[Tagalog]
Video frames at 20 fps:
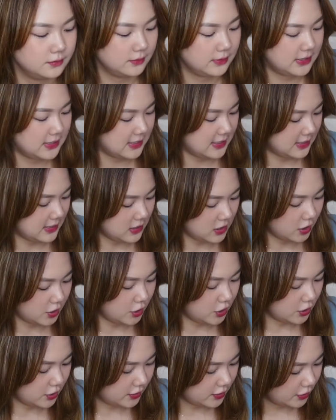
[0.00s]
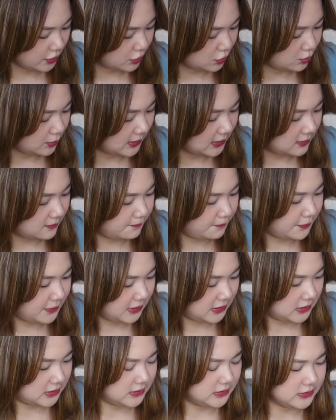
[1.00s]
Okay, another tweed
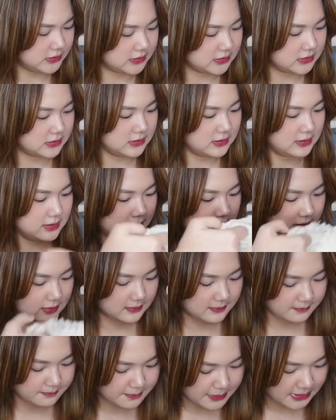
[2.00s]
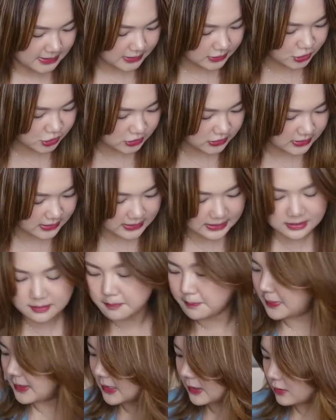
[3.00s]
piece. Beige din,
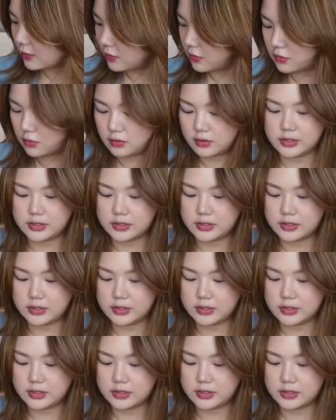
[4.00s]
pero